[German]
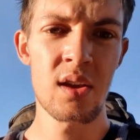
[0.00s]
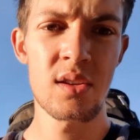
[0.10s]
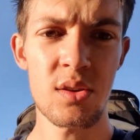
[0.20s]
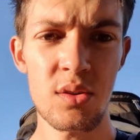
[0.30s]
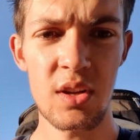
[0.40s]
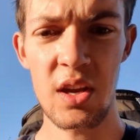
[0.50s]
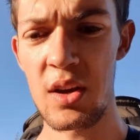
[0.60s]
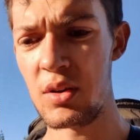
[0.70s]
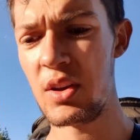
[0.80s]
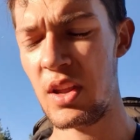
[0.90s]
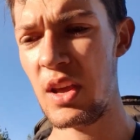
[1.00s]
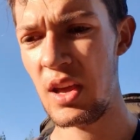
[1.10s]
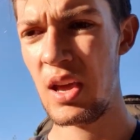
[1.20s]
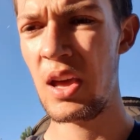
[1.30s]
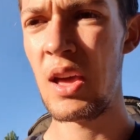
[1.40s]
So, die Hunde
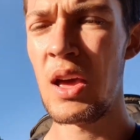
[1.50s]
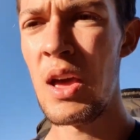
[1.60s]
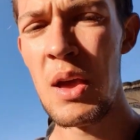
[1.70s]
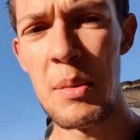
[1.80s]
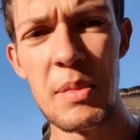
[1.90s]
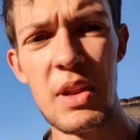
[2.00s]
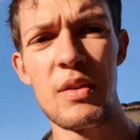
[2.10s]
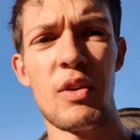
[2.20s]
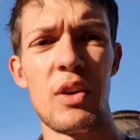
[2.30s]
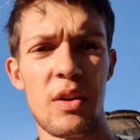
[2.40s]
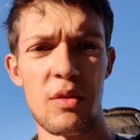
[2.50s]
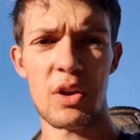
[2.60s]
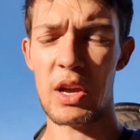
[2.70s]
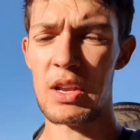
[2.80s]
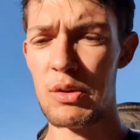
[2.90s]
bin ich vorhin
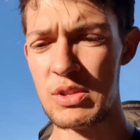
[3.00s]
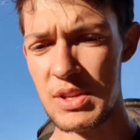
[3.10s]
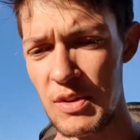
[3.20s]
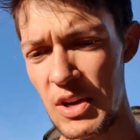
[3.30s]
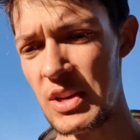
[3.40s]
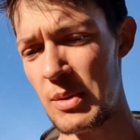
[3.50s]
erfolgreich losgeworden,